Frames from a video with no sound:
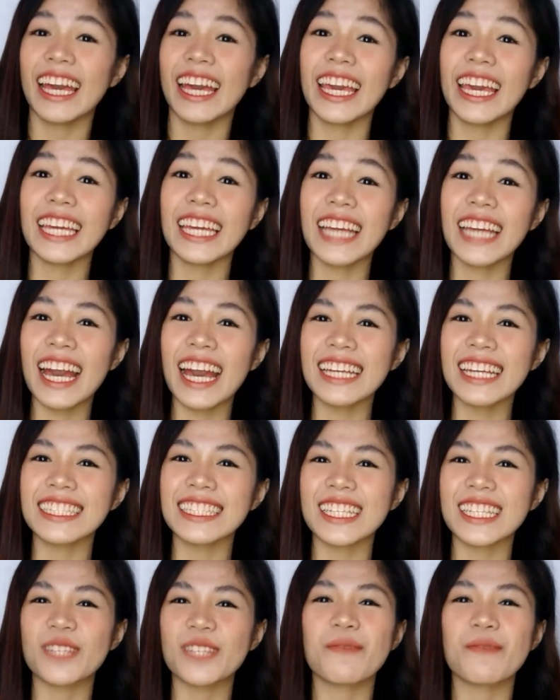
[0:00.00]
Hey
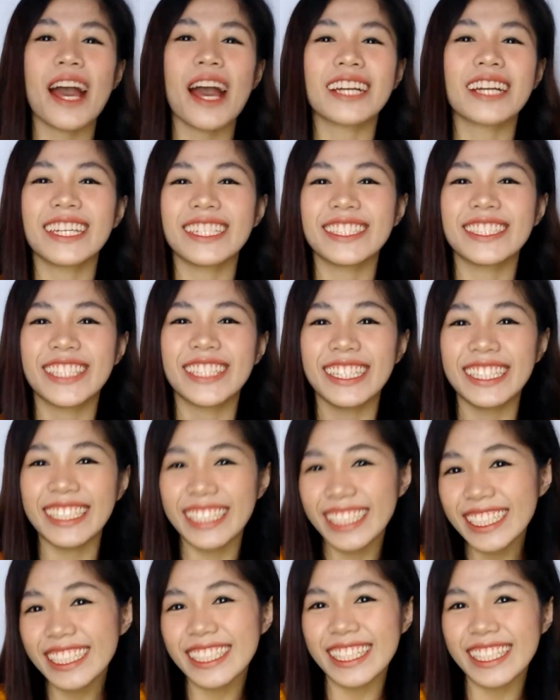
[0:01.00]
guys! It's me again,
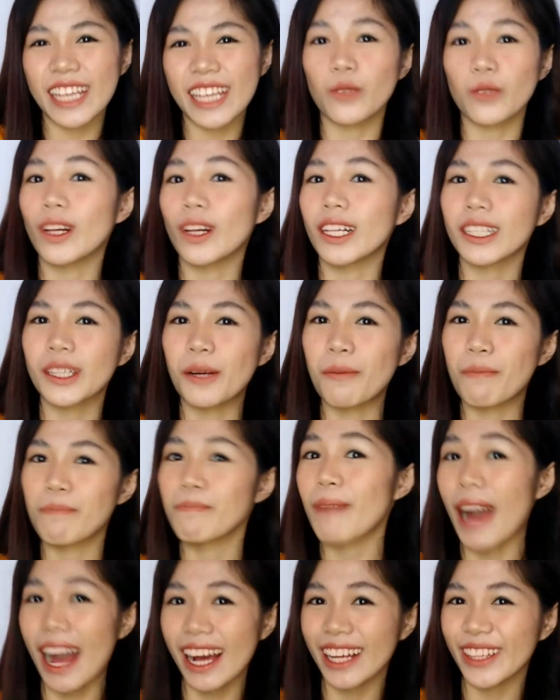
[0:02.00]
Janice, and
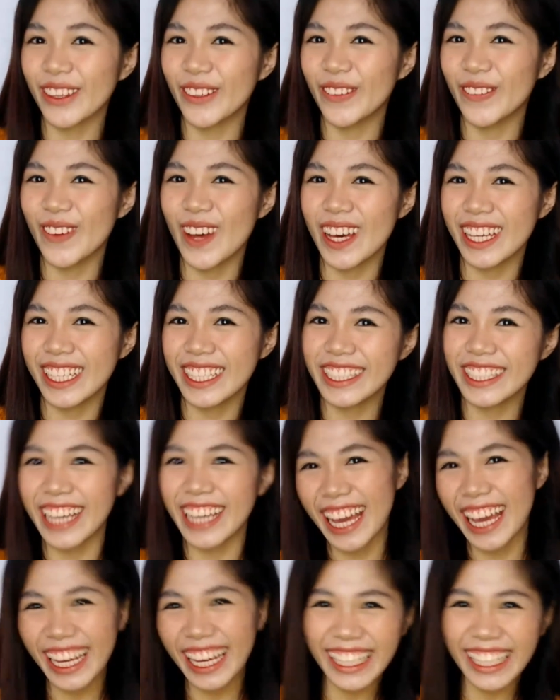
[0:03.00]
welcome back to my
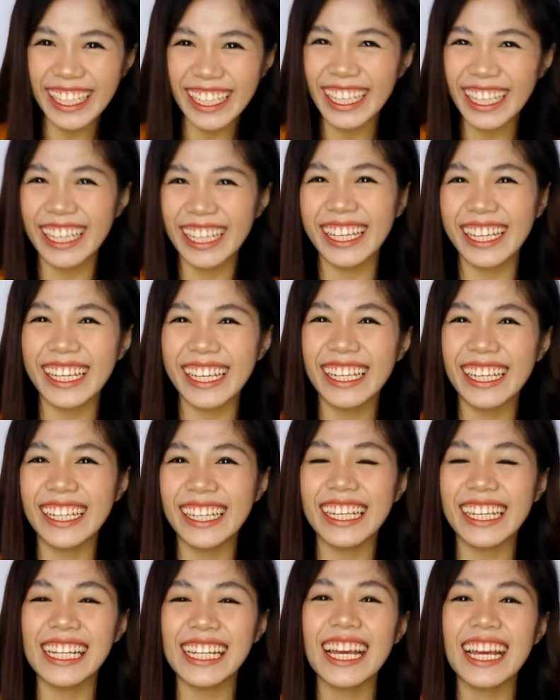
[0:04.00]

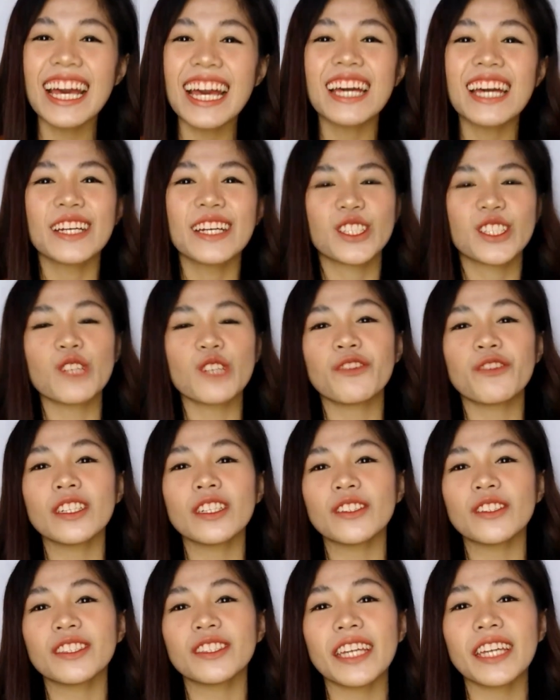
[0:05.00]
channel! So
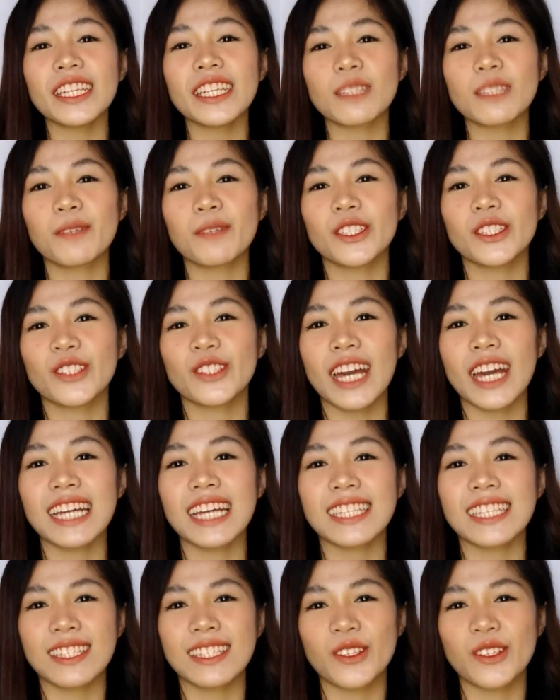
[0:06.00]
for today's video
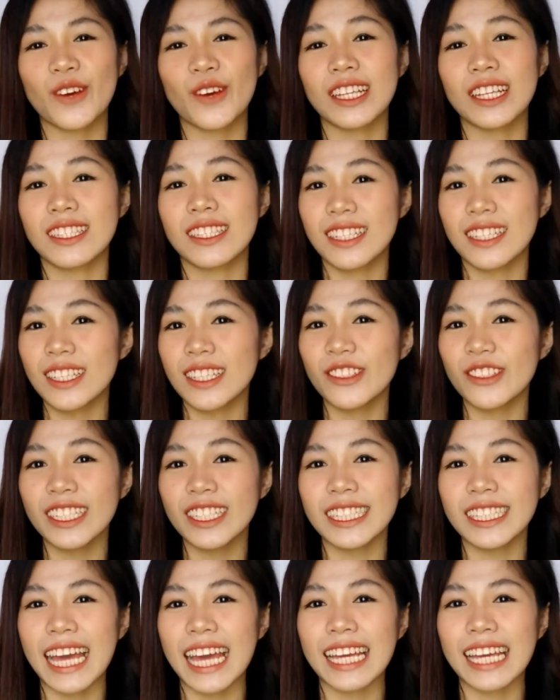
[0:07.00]
guys, as you can see to
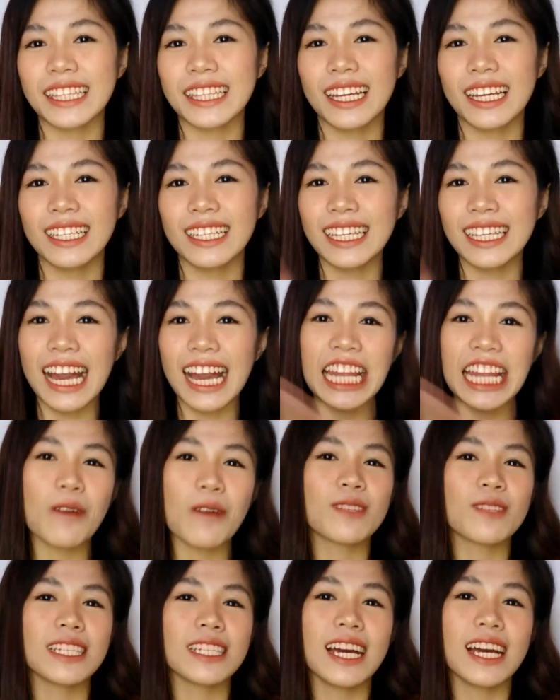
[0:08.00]
the title,
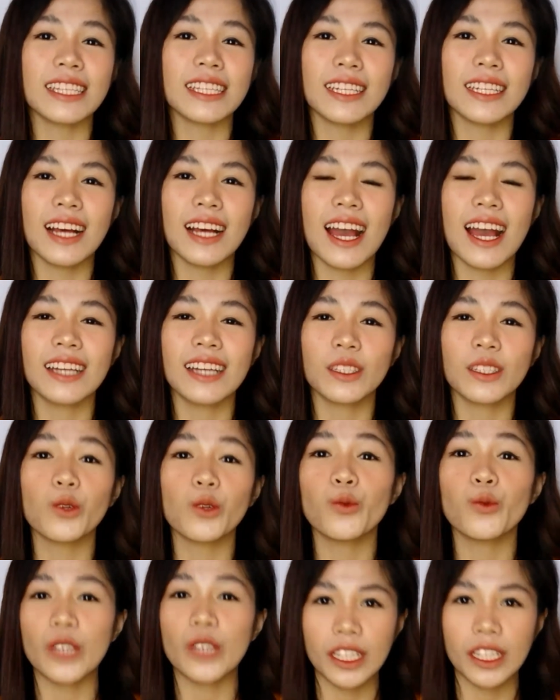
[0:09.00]
i-announce natin ang
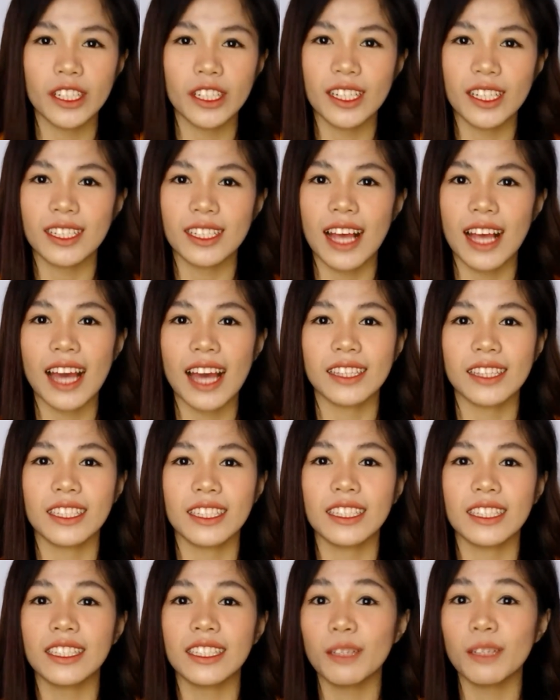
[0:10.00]
ating winner sa
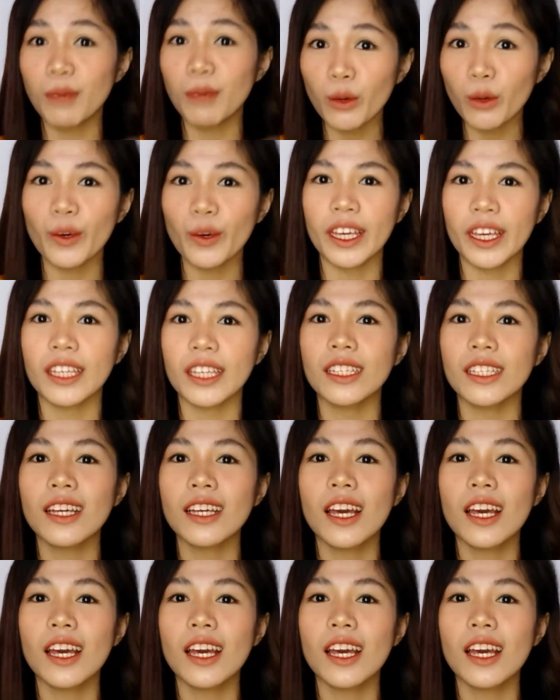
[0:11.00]
ating giveaway.